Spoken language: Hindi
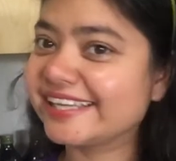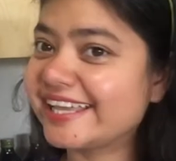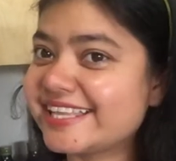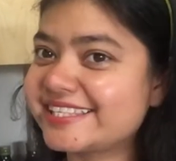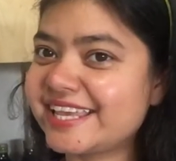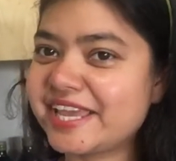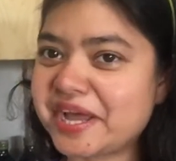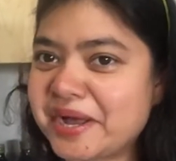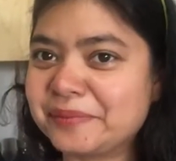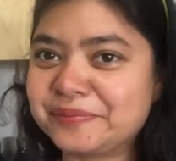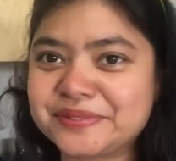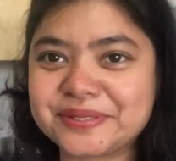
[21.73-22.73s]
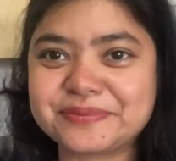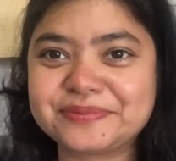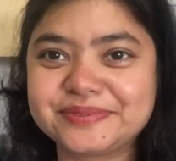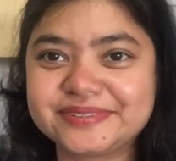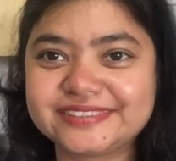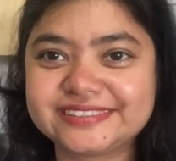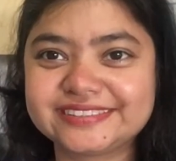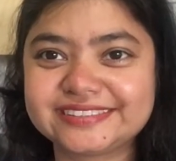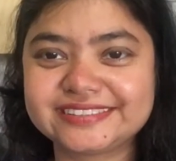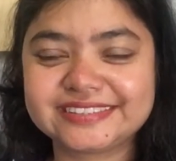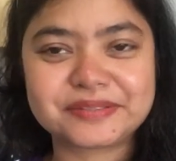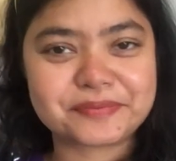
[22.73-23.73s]
कैसे हैं आप सब
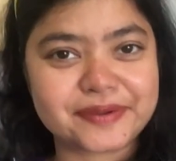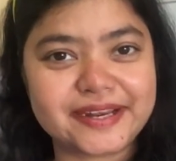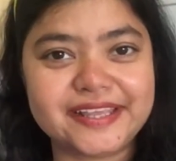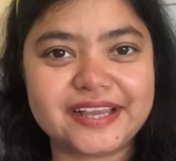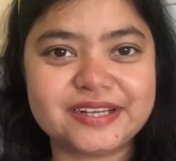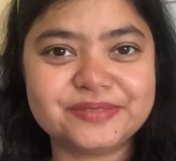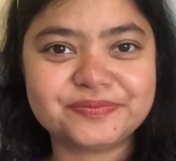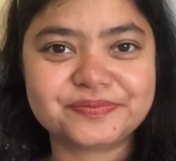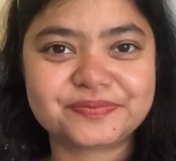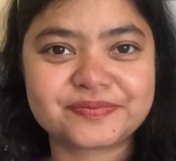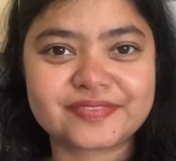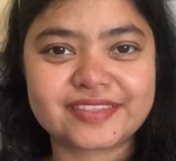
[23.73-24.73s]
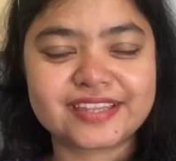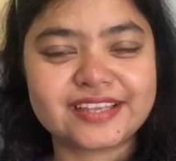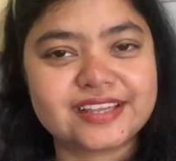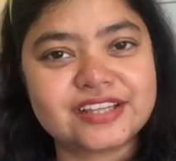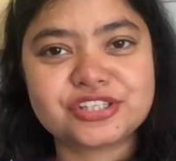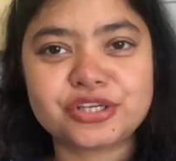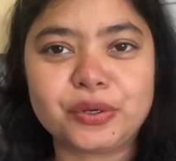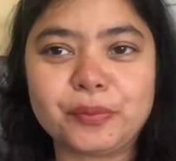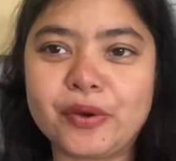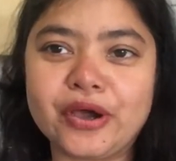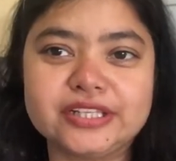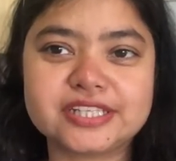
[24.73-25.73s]
बढ़िया चलो
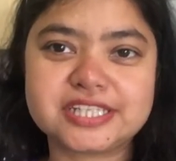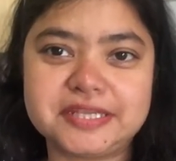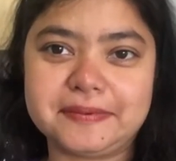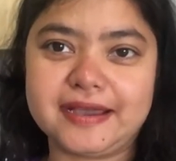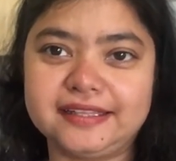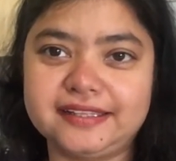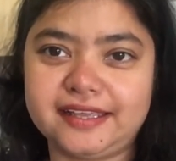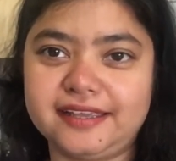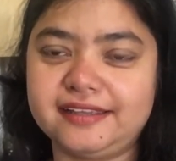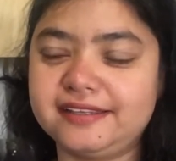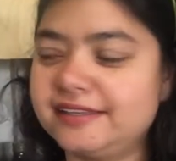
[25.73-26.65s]
बहुत अच्छी बात है